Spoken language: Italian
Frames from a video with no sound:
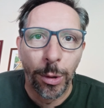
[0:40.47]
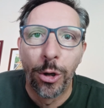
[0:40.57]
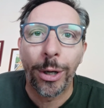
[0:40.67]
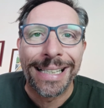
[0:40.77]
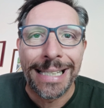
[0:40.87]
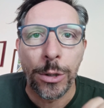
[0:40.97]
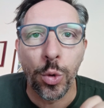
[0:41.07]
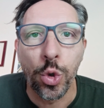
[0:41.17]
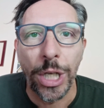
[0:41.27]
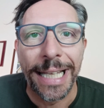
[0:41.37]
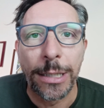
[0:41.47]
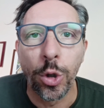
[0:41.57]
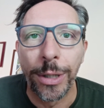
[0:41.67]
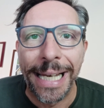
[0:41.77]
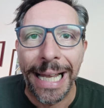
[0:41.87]
Quello che sta
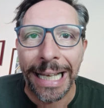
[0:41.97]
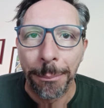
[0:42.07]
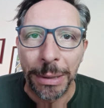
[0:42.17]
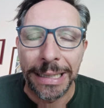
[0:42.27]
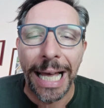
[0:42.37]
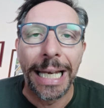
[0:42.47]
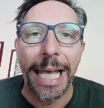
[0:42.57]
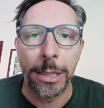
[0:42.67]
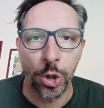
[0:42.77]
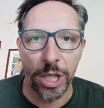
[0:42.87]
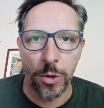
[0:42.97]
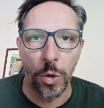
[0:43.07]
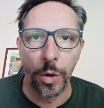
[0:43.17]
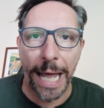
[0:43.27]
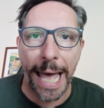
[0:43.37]
succedendo nella capitale è
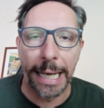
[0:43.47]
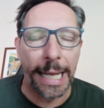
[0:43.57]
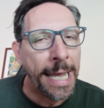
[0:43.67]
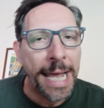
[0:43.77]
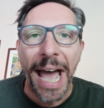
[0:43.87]
eccezionale.